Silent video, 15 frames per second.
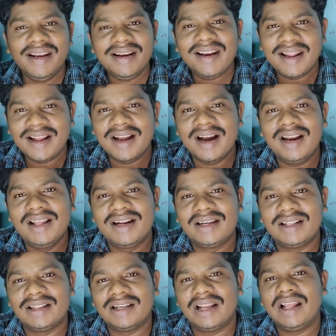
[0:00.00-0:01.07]
இன்றைய
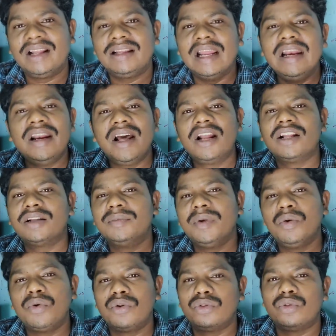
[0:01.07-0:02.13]
காலகட்டத்தில்
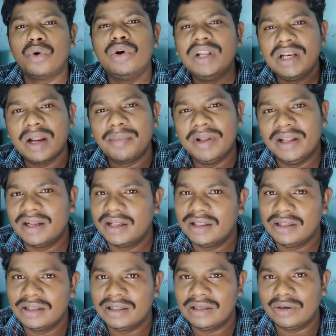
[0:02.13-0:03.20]
எல்லாருக்குமே ஒரு தொழில்
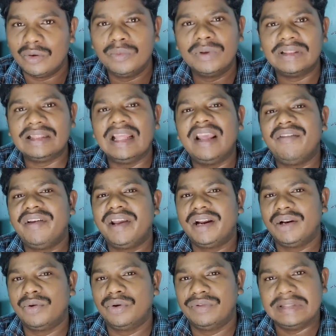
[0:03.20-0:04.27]
அப்படிங்கிறது ரொம்ப
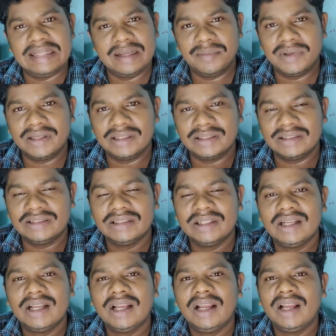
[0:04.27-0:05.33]
தேவையான ஒரு விஷயமா
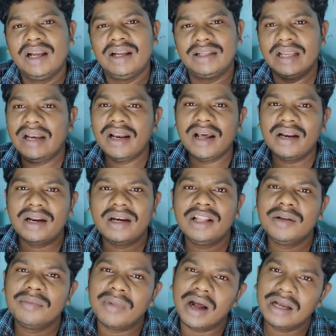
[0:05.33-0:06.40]
இருக்குது
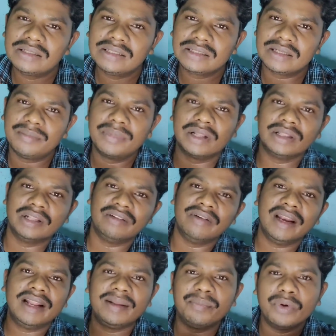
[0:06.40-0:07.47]
எல்லாராலையும் மாத சம்பளத்துக்கு
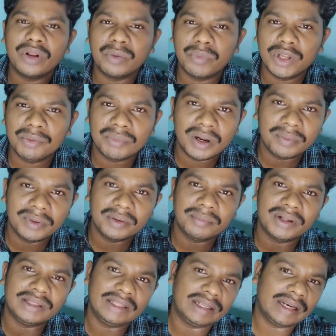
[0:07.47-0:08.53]
வேலைக்கு போயிட முடியுமா
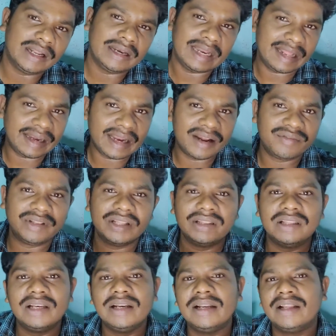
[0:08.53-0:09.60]
அப்படின்னு பார்த்தீங்கன்னா நிறையா
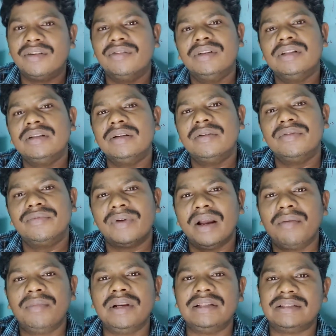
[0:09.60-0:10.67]
விதத்தில் இன்றைக்கி வந்து
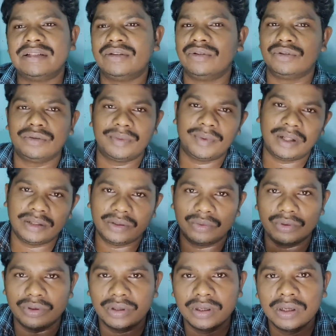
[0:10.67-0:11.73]
ஃபேமிலிஸு அந்த
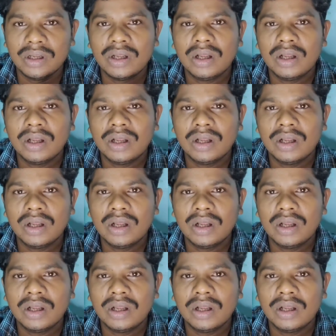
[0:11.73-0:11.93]
ஒரு